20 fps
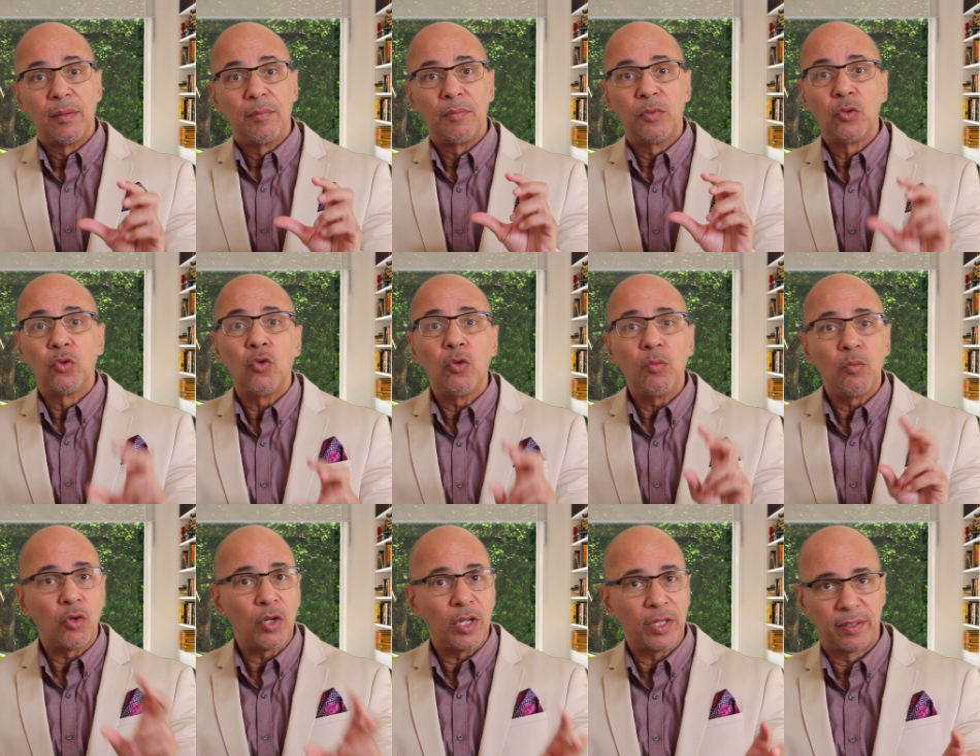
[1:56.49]

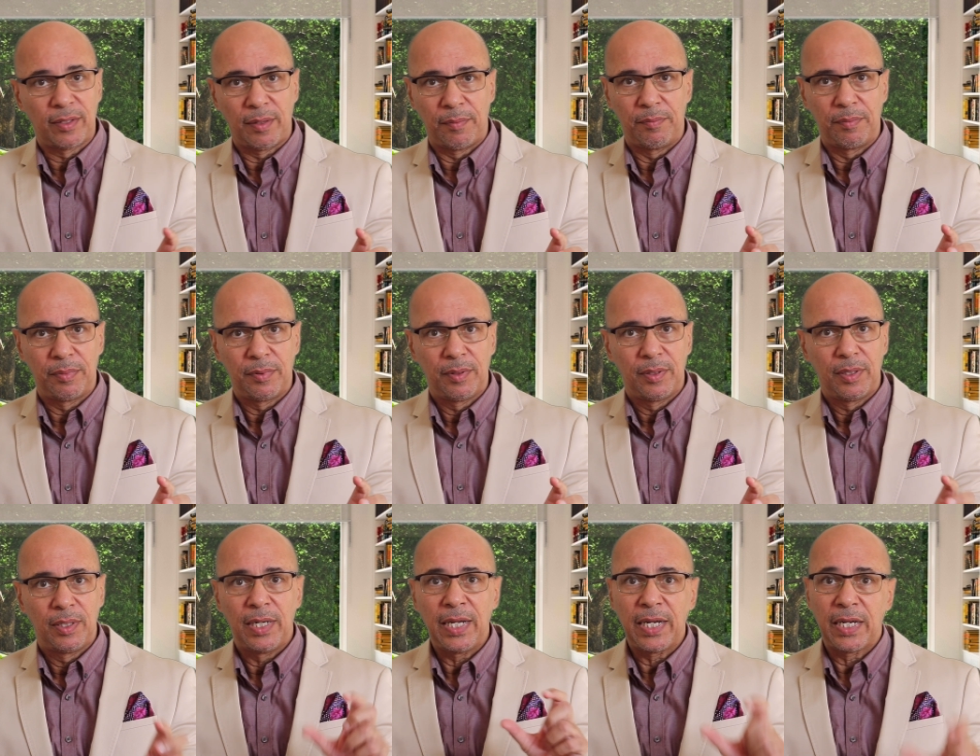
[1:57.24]
بدون مرتب
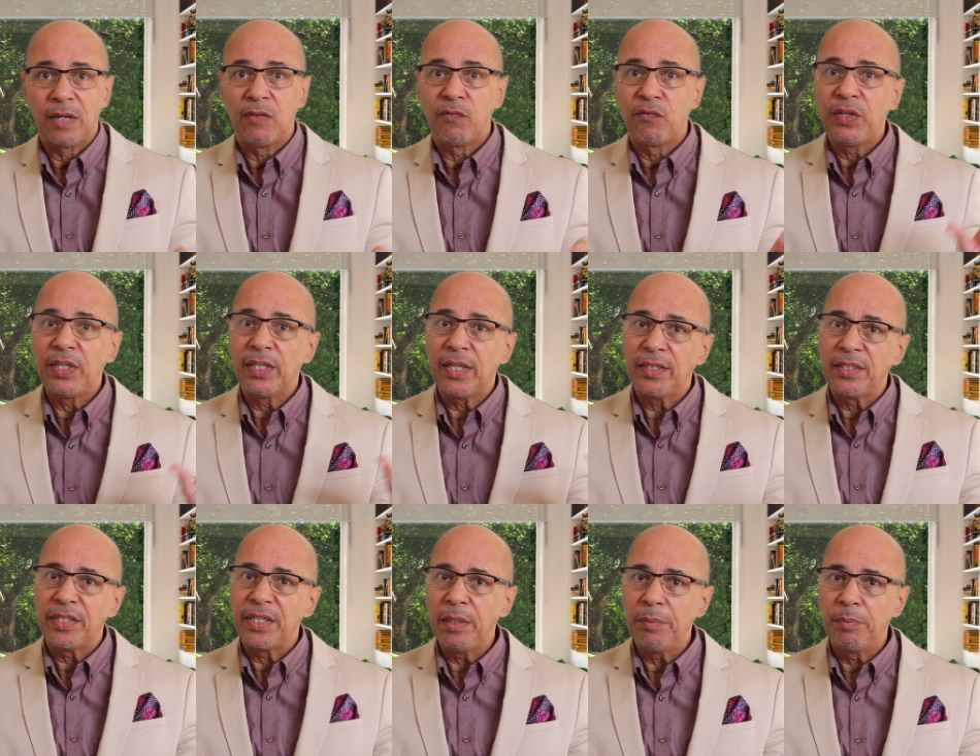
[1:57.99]
لكن في
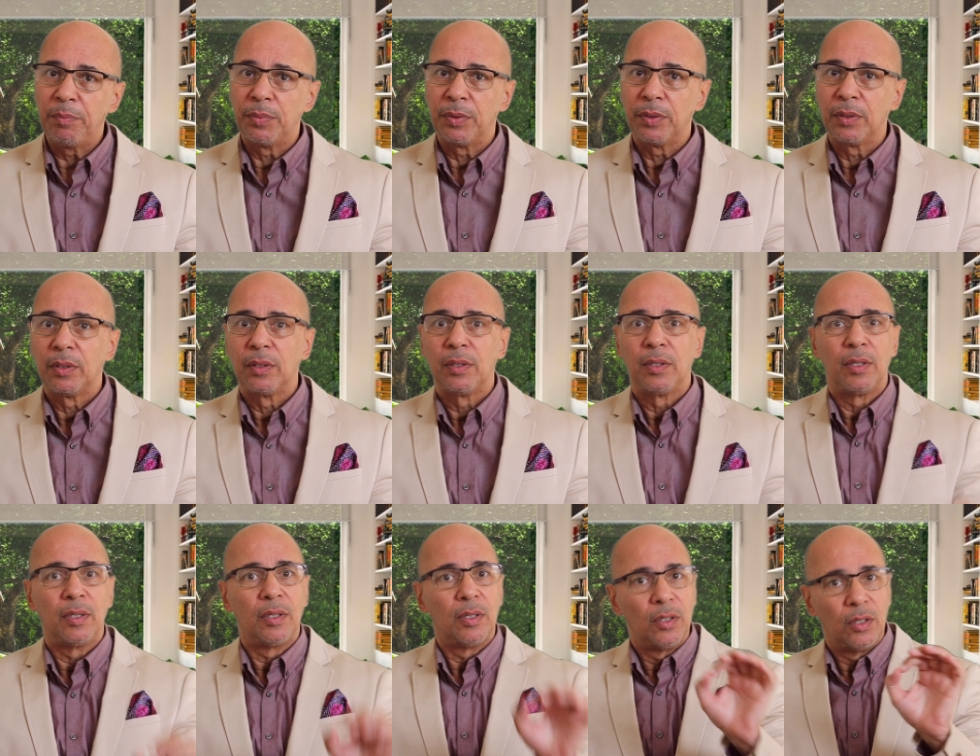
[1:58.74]
تدريب
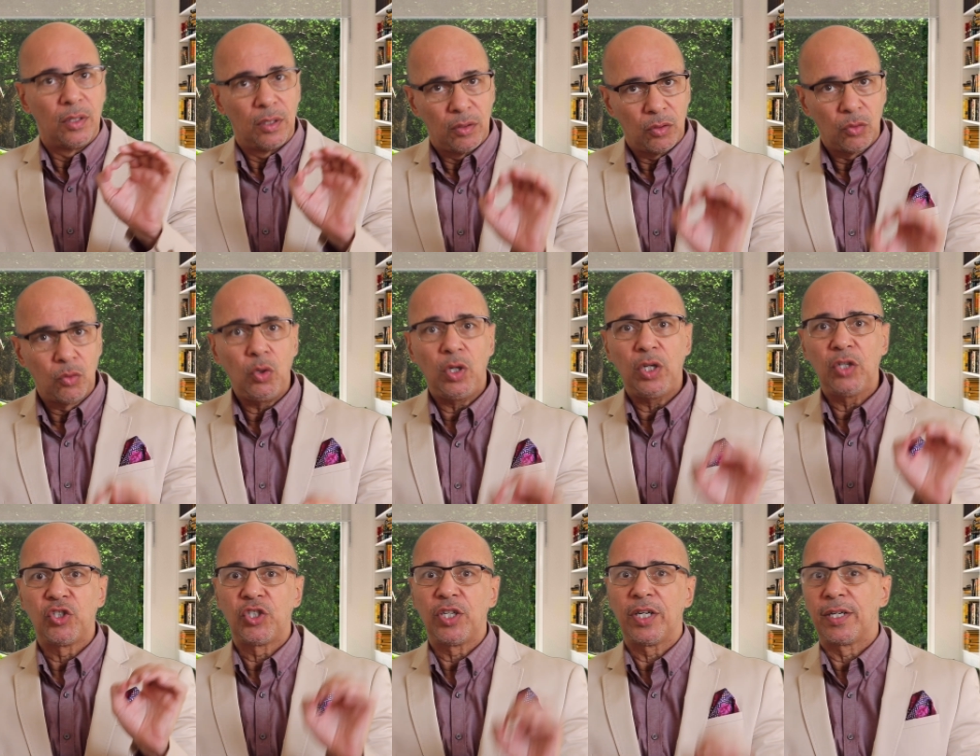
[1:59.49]
روح
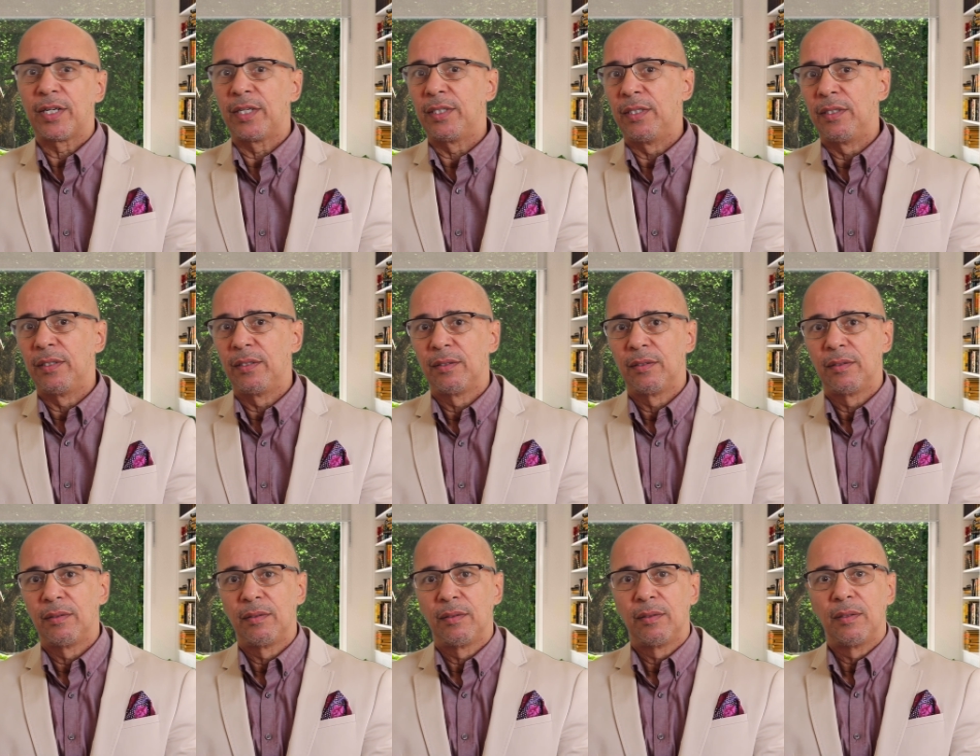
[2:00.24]
الشركه دي
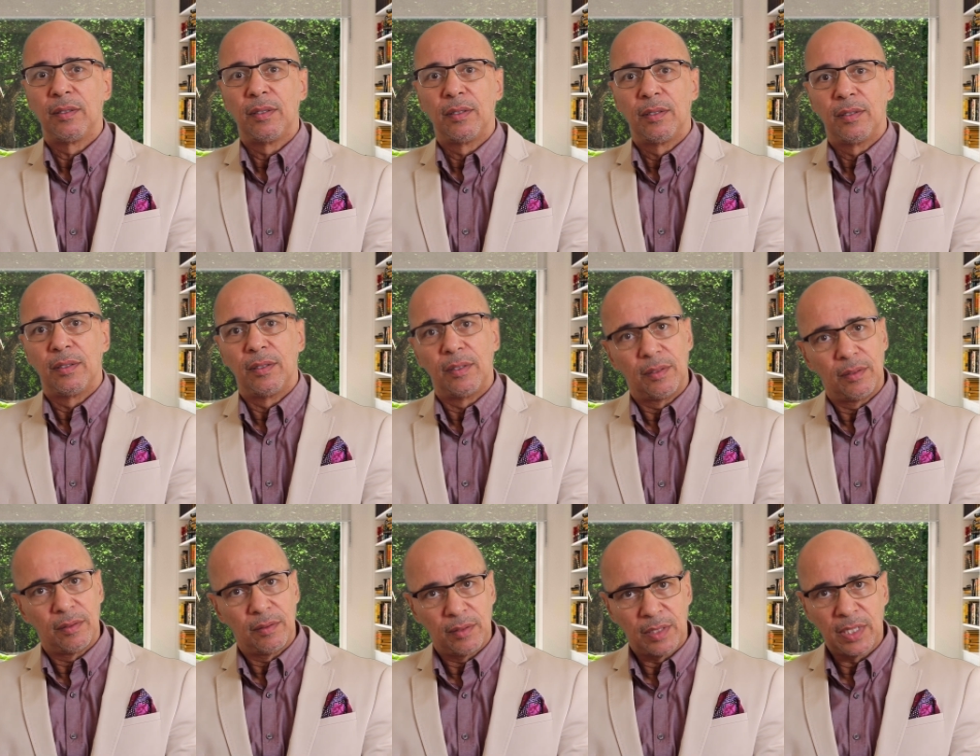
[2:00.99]

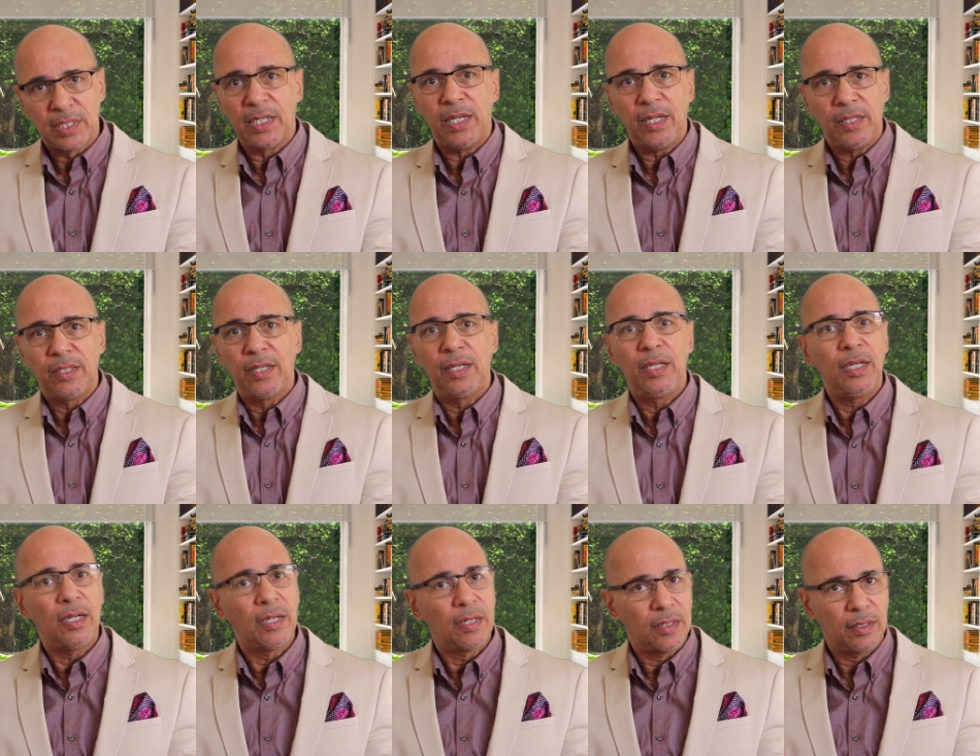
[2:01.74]
نصيحتي
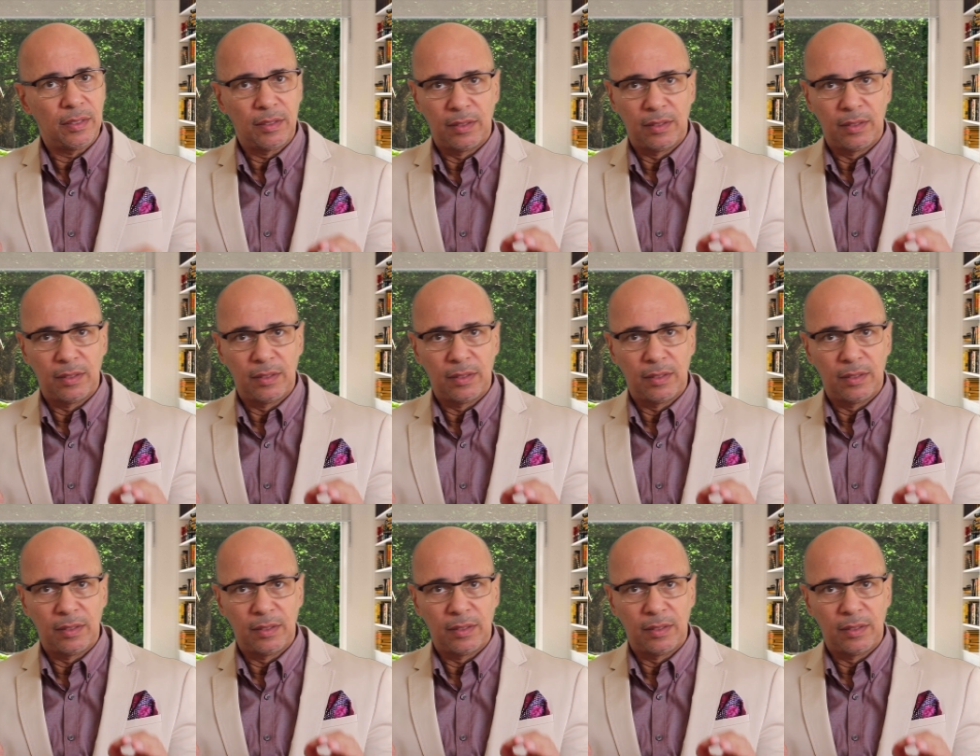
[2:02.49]
ليك